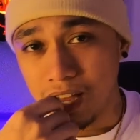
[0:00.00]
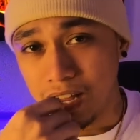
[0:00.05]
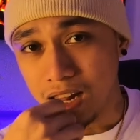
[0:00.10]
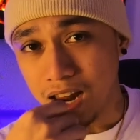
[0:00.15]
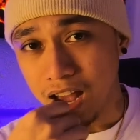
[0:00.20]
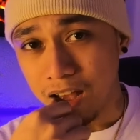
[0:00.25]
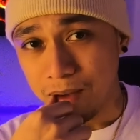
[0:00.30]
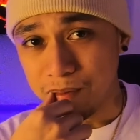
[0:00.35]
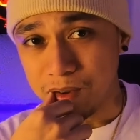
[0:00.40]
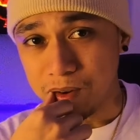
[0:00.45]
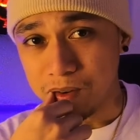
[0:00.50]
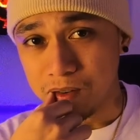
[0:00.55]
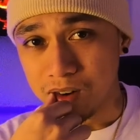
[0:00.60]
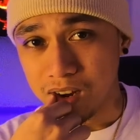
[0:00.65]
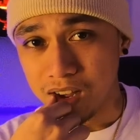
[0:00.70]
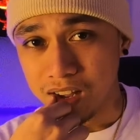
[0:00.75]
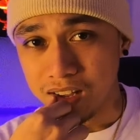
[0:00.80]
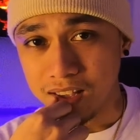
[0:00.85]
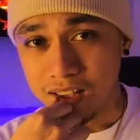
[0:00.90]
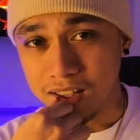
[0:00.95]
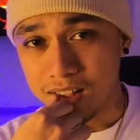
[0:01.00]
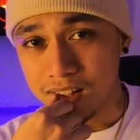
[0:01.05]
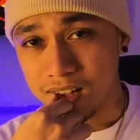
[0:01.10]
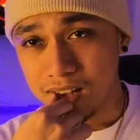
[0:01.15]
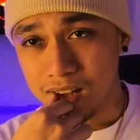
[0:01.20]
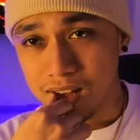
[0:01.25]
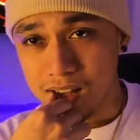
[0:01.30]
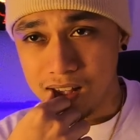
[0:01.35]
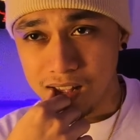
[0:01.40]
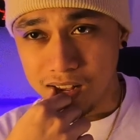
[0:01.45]
labi kong ganyan
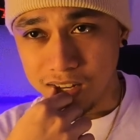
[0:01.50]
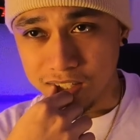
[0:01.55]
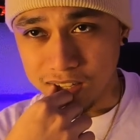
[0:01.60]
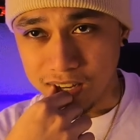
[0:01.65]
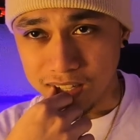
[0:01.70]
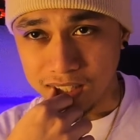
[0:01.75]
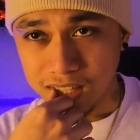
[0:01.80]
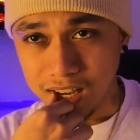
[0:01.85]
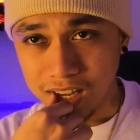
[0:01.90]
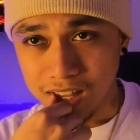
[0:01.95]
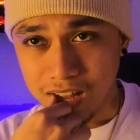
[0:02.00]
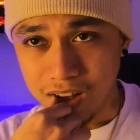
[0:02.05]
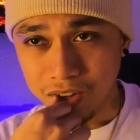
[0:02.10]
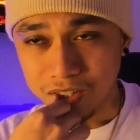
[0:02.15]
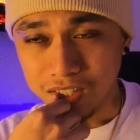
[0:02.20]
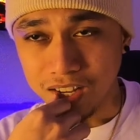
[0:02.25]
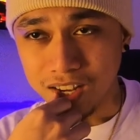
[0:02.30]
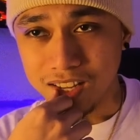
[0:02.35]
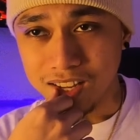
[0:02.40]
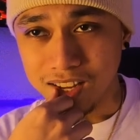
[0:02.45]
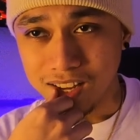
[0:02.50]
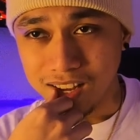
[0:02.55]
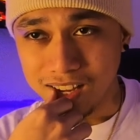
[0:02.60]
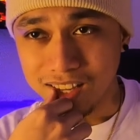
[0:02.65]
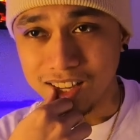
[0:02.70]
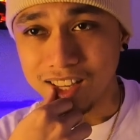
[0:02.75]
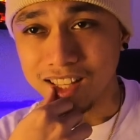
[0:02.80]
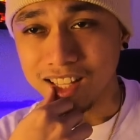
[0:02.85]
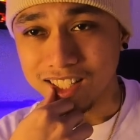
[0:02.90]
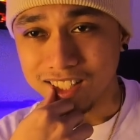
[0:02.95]
tapos nakatingin ako sa kanya
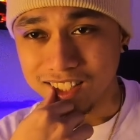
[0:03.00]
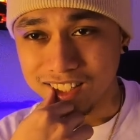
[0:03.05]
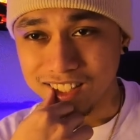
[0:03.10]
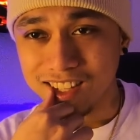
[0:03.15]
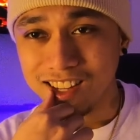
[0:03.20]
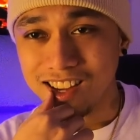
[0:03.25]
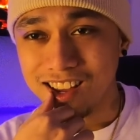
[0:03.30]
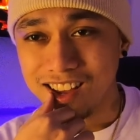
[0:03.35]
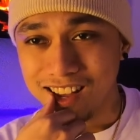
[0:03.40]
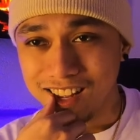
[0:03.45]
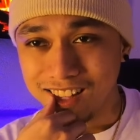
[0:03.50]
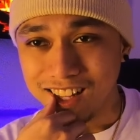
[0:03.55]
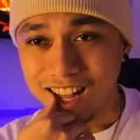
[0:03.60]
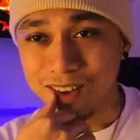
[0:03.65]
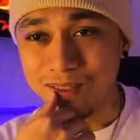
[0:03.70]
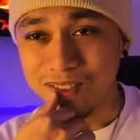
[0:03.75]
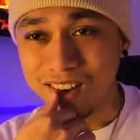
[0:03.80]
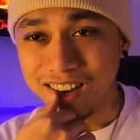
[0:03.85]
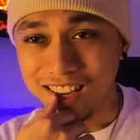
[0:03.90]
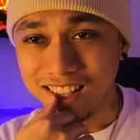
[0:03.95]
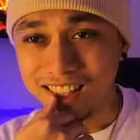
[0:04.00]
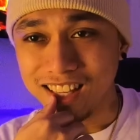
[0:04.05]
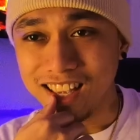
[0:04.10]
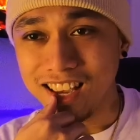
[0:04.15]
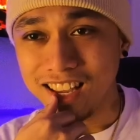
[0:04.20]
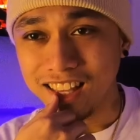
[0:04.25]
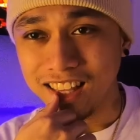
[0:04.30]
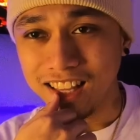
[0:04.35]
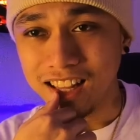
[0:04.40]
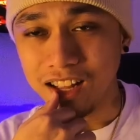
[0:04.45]
ganyan tapos Tamang
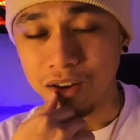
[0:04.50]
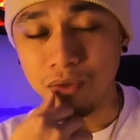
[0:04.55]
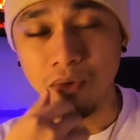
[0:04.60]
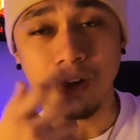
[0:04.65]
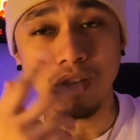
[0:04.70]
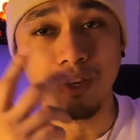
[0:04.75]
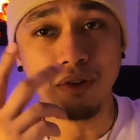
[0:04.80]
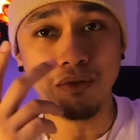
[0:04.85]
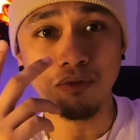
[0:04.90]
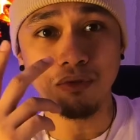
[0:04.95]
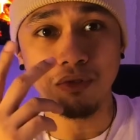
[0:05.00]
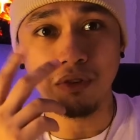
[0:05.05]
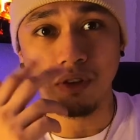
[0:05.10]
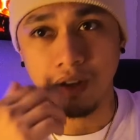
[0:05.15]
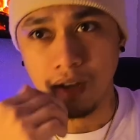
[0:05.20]
ngiti-ngiti lang. Huwag yung